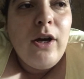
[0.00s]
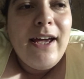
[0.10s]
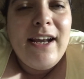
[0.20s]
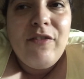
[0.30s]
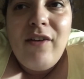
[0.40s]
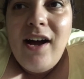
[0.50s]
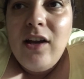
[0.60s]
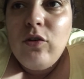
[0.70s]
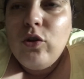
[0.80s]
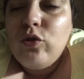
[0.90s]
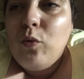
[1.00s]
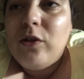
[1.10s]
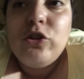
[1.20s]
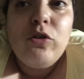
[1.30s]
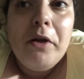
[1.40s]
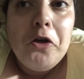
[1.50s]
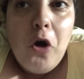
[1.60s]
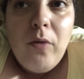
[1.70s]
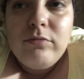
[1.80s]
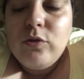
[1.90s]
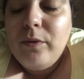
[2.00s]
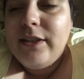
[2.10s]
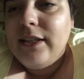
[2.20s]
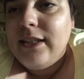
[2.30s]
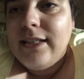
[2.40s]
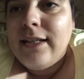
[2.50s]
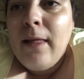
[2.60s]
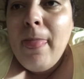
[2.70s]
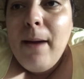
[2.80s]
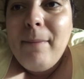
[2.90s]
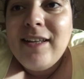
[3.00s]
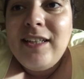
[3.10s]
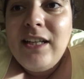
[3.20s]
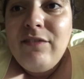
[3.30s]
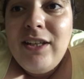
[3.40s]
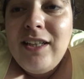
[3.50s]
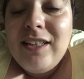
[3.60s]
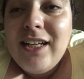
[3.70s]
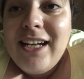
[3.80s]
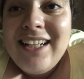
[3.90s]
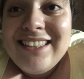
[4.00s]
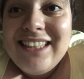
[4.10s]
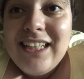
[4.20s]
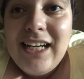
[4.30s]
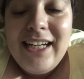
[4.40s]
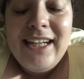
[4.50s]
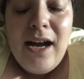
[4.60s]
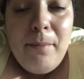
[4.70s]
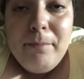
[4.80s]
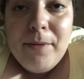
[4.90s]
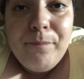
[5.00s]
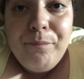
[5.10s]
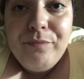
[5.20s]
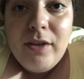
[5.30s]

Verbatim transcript: era fallo, tutto quanto, secondo me no, quindi partita vinta grazie ai cambi,